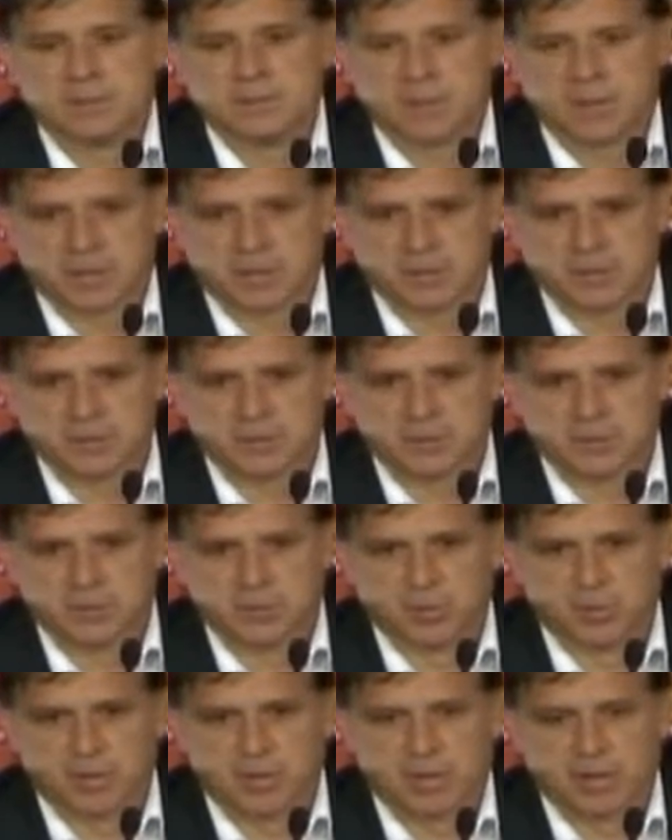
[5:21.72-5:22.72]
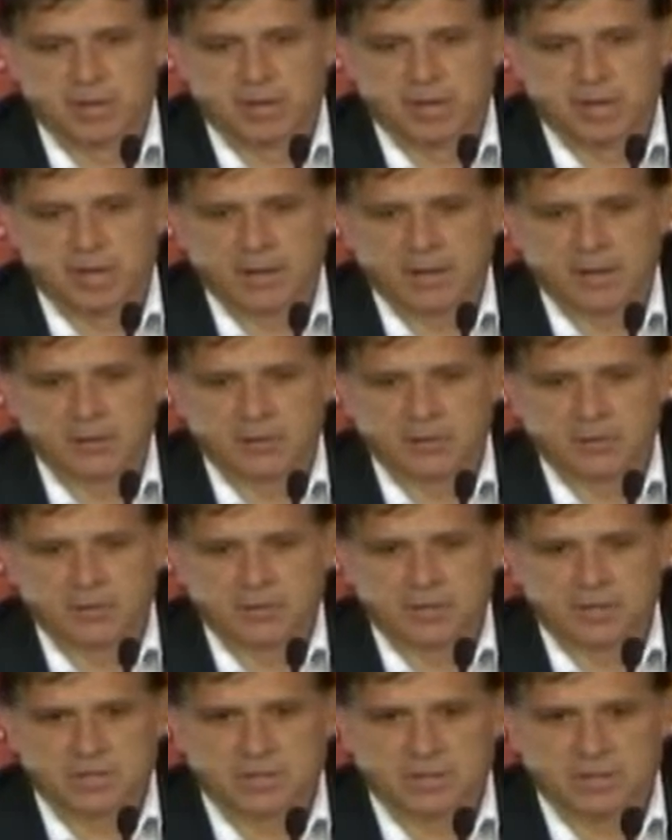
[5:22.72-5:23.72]
para ver si podemos cambiar algo, pero
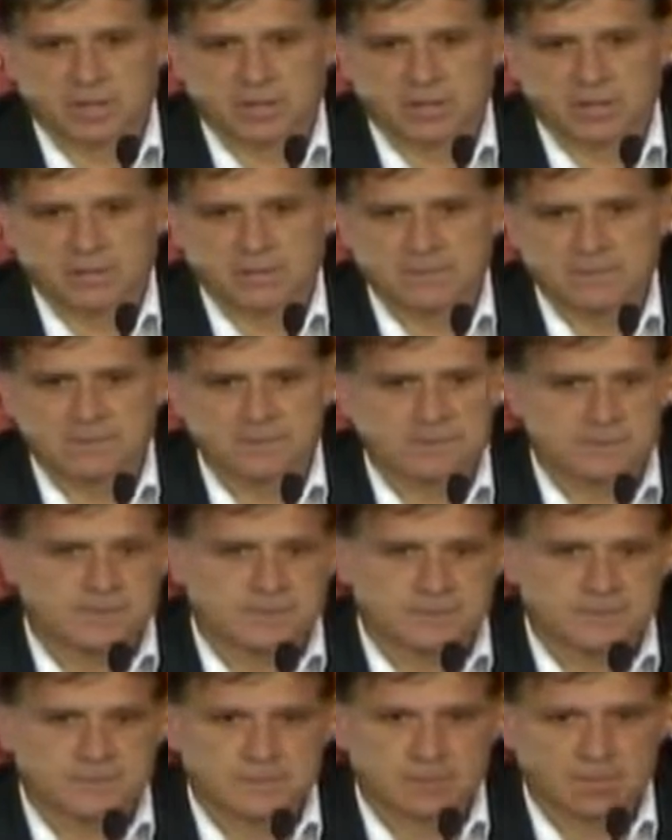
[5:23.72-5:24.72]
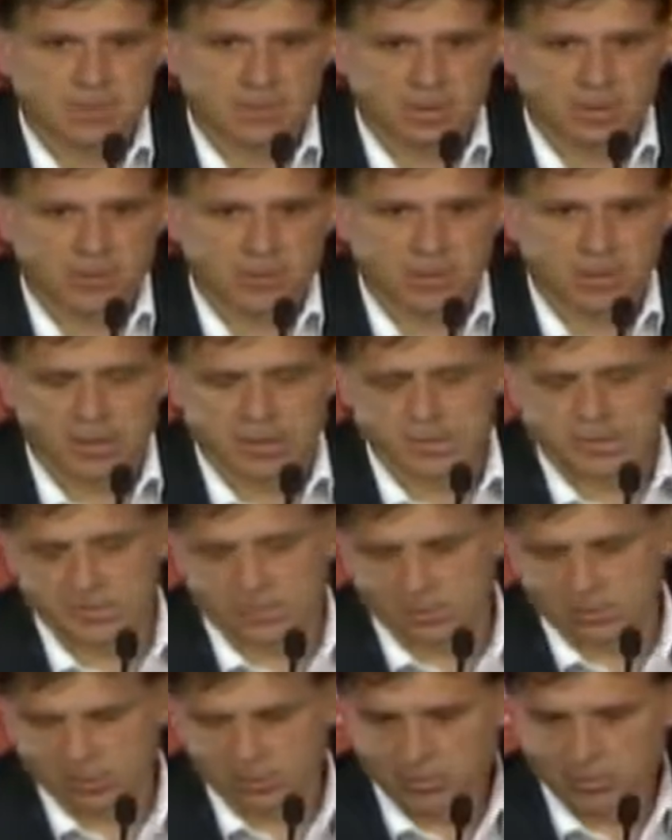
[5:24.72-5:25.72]
ya es tarde. Lo que había que
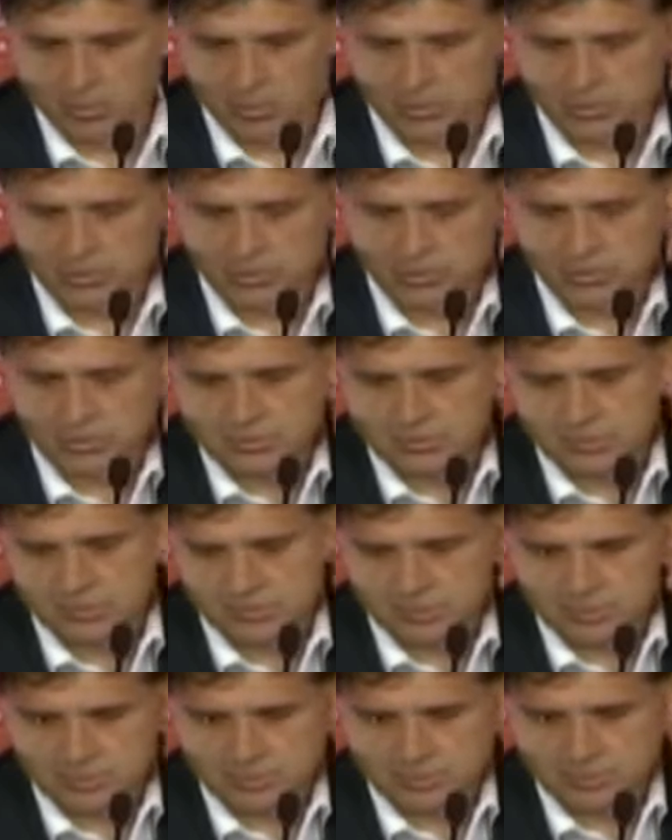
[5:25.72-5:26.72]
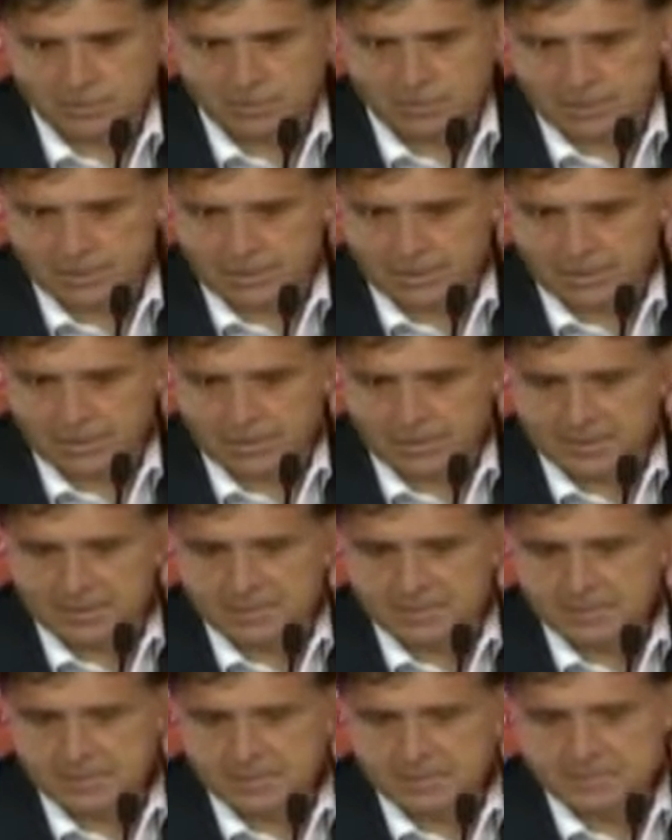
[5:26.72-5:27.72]
hacer lo hemos hecho y,
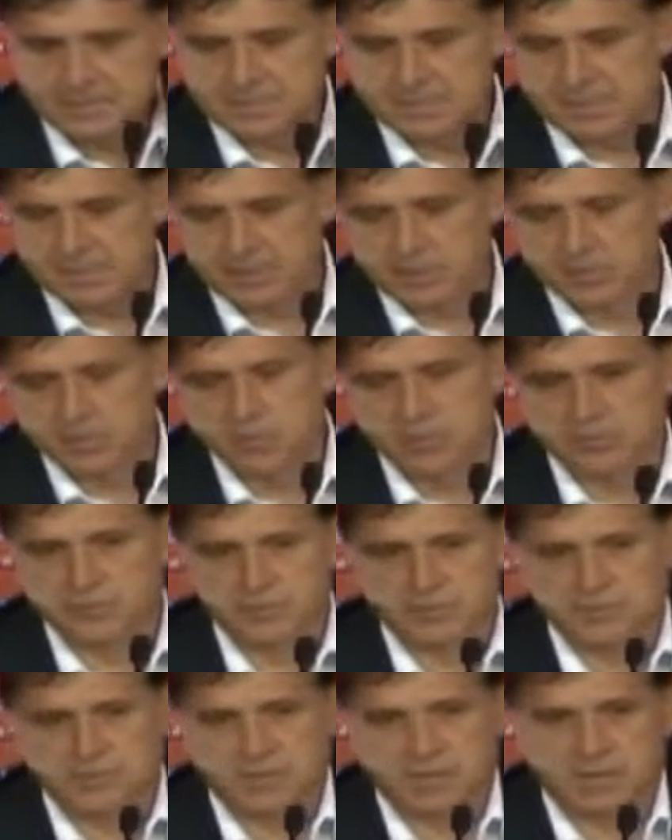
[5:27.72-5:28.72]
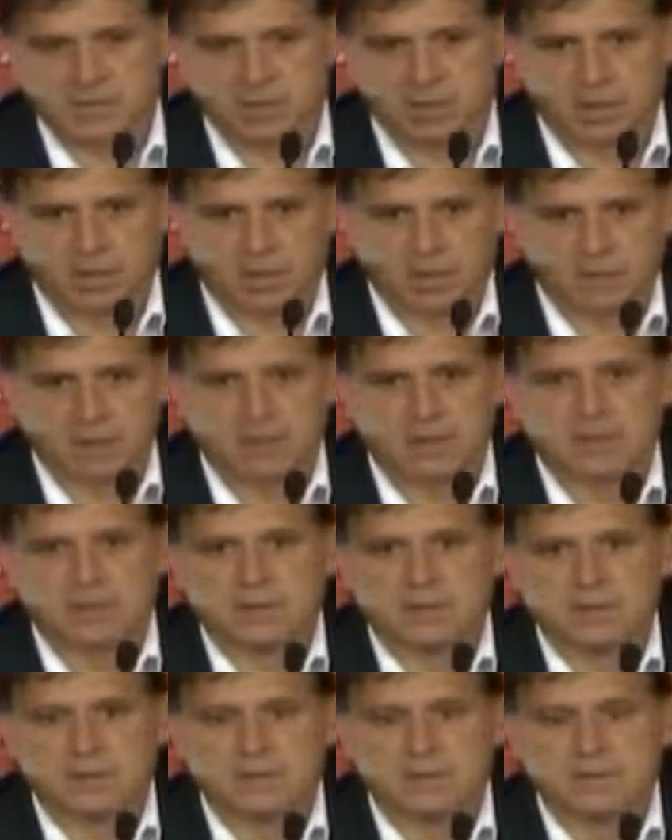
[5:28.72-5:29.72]
es muy difícil hablar de,
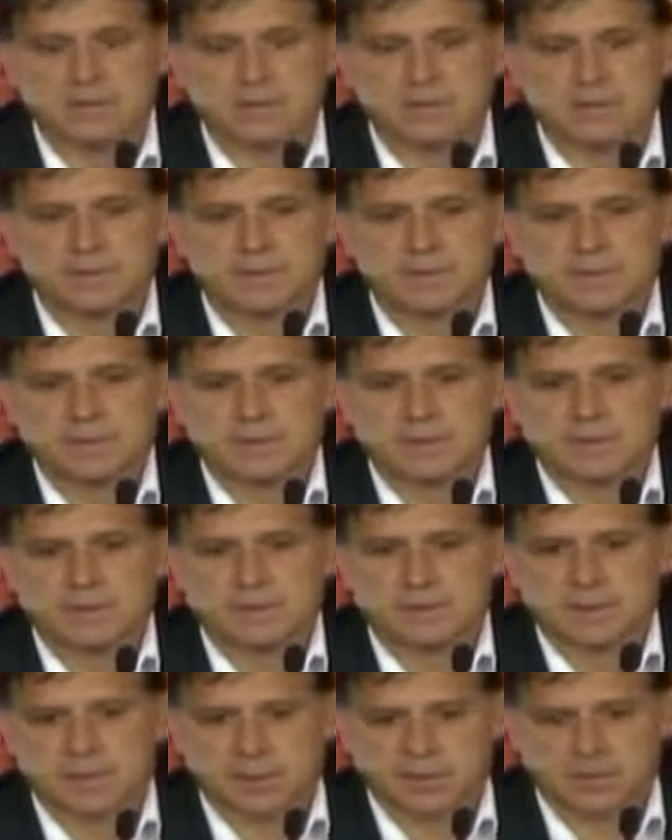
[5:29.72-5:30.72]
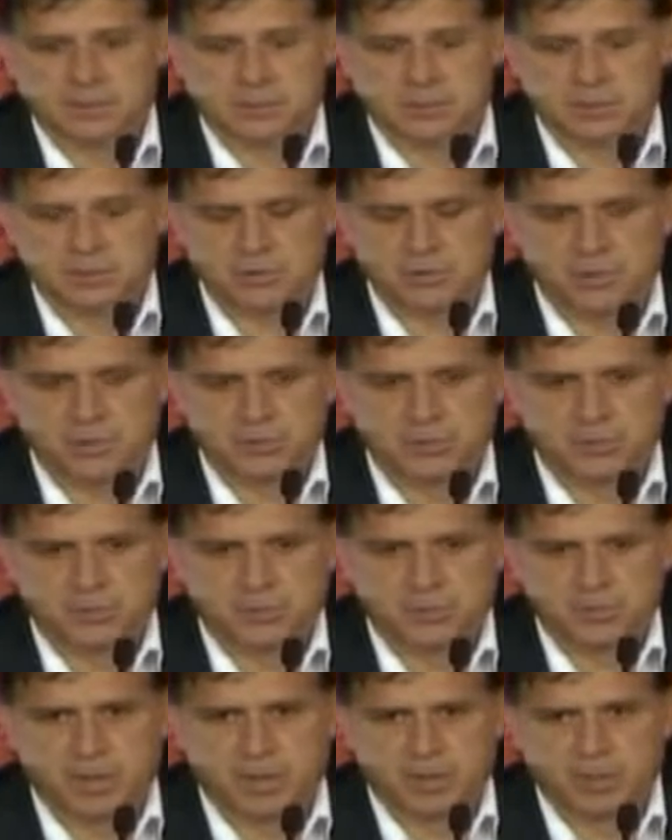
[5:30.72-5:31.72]
la situación.
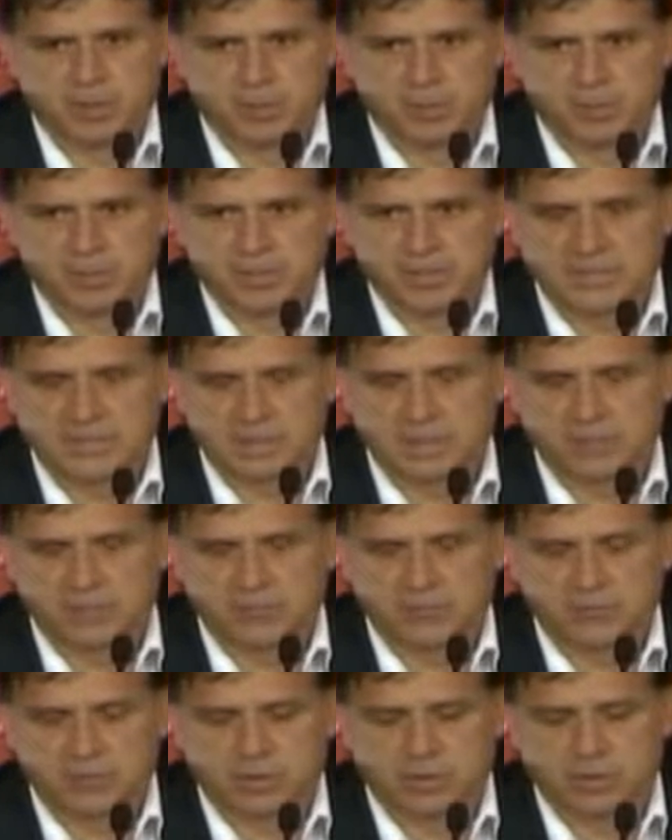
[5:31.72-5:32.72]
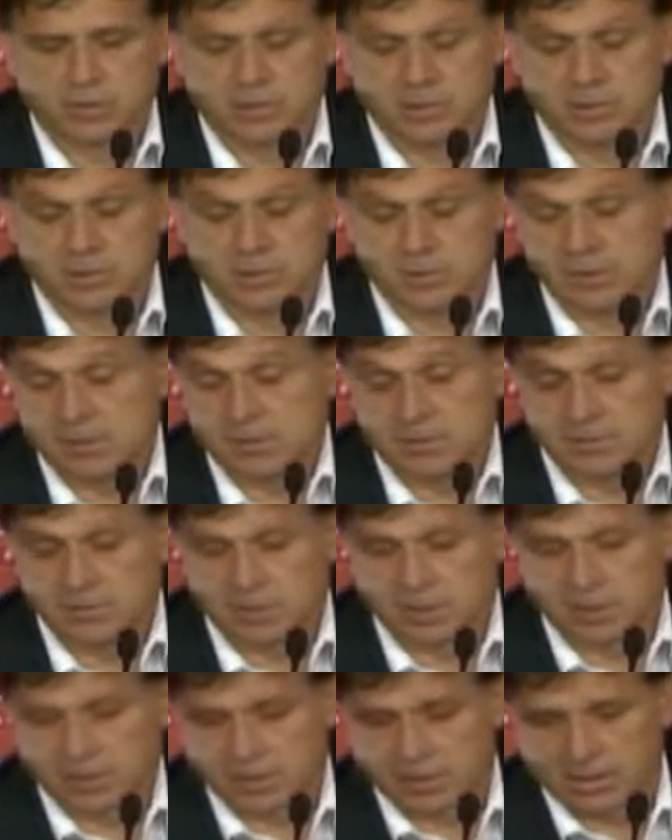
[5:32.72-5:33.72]
Hablo en pasado fundamentalmente
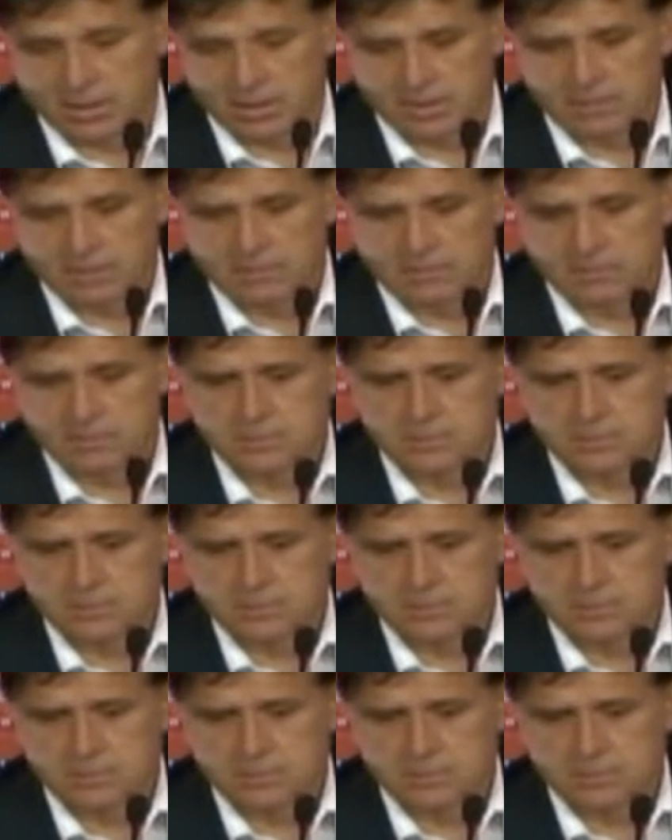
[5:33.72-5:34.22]
porque